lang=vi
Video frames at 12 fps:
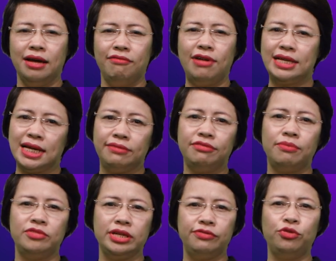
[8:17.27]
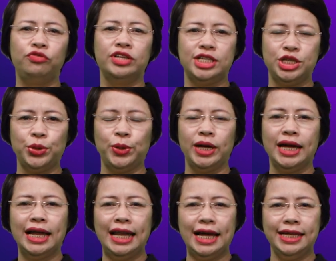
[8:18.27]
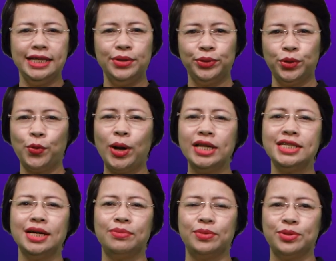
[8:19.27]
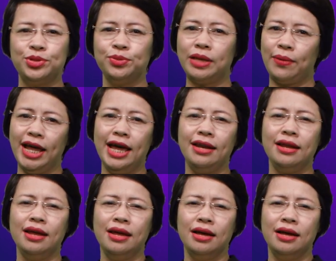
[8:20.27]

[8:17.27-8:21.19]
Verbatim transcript: và sản phẩm dịch vụ vượt trội là những yếu tố quan trọng giúp tạo nên